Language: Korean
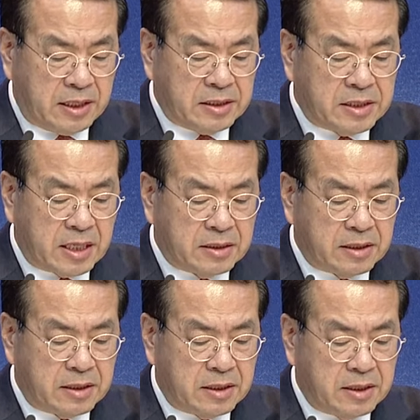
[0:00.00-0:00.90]

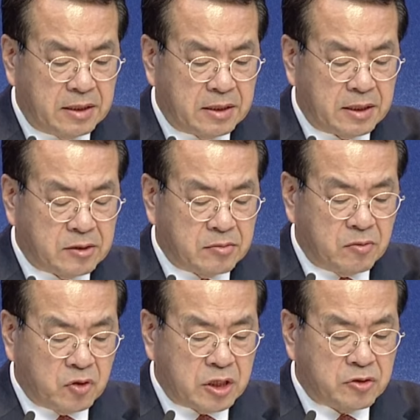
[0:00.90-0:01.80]
인사들 좀
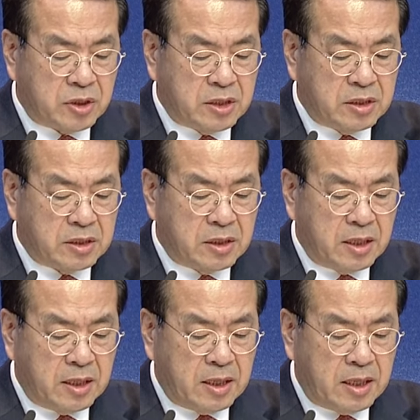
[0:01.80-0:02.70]
모실 수 있는